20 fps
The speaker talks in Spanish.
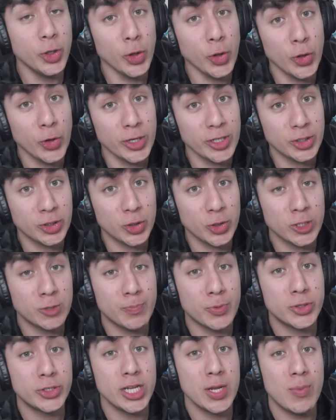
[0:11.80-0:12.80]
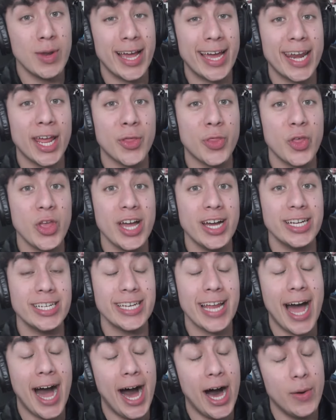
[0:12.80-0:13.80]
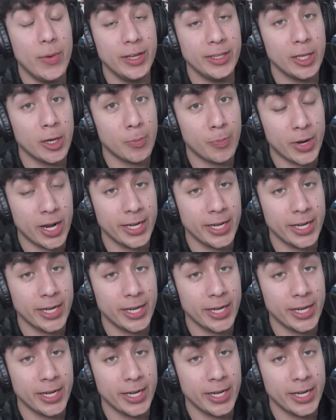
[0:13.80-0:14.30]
todo esto es posible gracias a Better